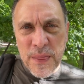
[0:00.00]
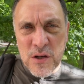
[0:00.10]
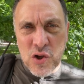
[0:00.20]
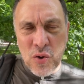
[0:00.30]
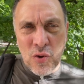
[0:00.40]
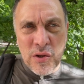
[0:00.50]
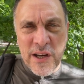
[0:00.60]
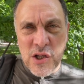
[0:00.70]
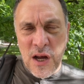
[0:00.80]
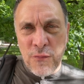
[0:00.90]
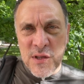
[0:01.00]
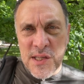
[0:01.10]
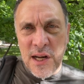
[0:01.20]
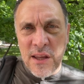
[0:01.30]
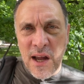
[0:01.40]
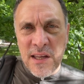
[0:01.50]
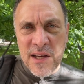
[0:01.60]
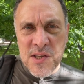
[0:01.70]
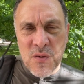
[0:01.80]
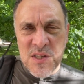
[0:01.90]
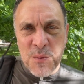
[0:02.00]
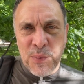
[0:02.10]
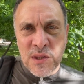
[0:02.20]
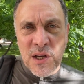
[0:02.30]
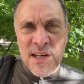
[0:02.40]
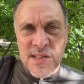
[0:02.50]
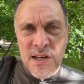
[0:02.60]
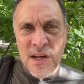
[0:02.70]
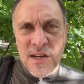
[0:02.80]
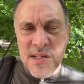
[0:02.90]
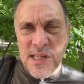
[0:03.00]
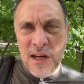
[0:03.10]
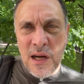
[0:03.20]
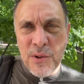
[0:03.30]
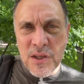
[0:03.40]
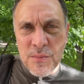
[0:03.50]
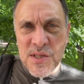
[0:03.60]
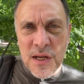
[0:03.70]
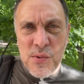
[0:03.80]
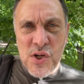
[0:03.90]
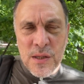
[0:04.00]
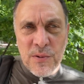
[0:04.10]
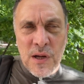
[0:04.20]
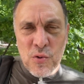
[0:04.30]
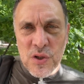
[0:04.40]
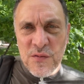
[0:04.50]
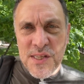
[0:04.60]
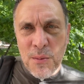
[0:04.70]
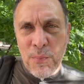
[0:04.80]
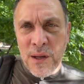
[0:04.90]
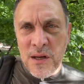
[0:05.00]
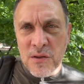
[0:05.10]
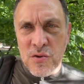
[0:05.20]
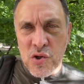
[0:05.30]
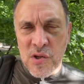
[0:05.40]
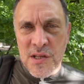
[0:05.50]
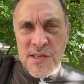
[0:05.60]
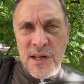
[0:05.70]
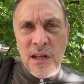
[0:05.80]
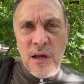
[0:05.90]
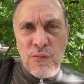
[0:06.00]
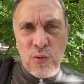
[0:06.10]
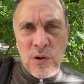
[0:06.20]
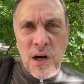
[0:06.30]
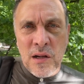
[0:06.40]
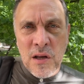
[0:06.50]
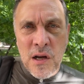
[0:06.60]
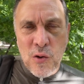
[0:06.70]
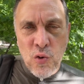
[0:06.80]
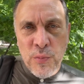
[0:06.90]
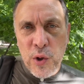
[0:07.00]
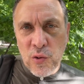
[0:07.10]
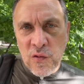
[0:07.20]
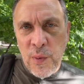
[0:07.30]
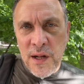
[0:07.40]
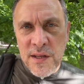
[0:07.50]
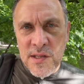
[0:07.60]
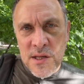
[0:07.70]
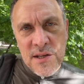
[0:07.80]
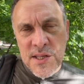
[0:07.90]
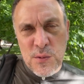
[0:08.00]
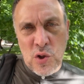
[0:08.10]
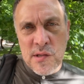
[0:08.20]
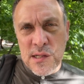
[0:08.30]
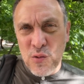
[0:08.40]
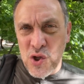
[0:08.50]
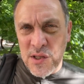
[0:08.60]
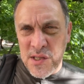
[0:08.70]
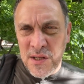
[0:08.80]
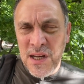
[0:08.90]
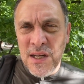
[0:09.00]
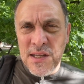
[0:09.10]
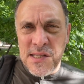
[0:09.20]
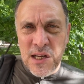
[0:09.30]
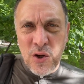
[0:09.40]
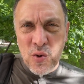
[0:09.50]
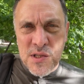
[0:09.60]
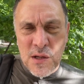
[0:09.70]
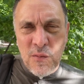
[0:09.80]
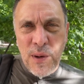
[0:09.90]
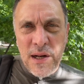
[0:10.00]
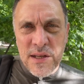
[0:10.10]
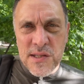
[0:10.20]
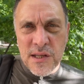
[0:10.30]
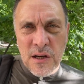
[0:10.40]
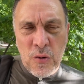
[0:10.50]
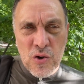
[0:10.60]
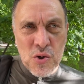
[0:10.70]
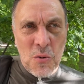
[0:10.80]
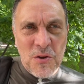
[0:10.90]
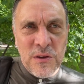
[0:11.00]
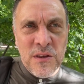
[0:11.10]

что даже официальные агентства типа ТАСС – стали об этом сообщать, потому что всем понятно, что если Сергей Фургал умрет в больнице или с ним что-то случится серьезное в больнице такое, что